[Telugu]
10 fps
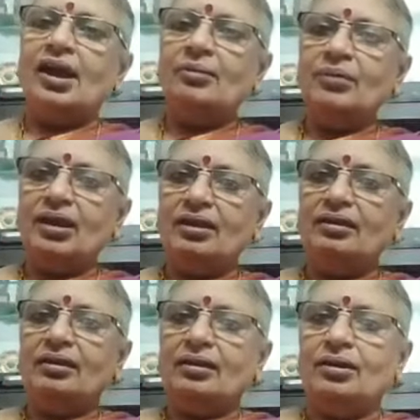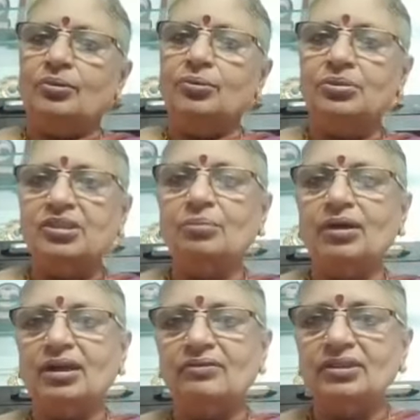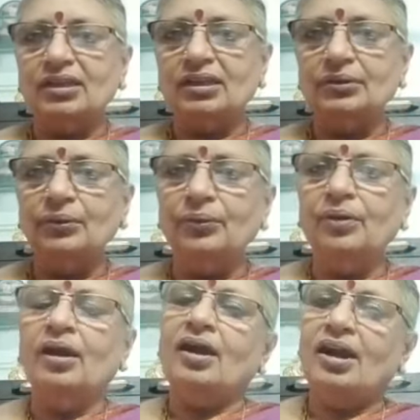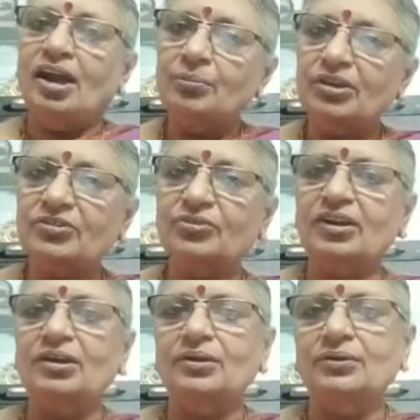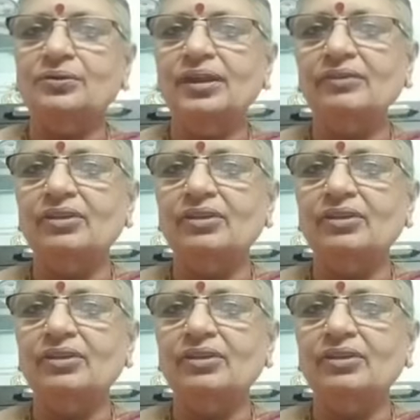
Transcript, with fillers: ఆమె ఉత్తమ కవితలను ఆమె స్వరంలోనే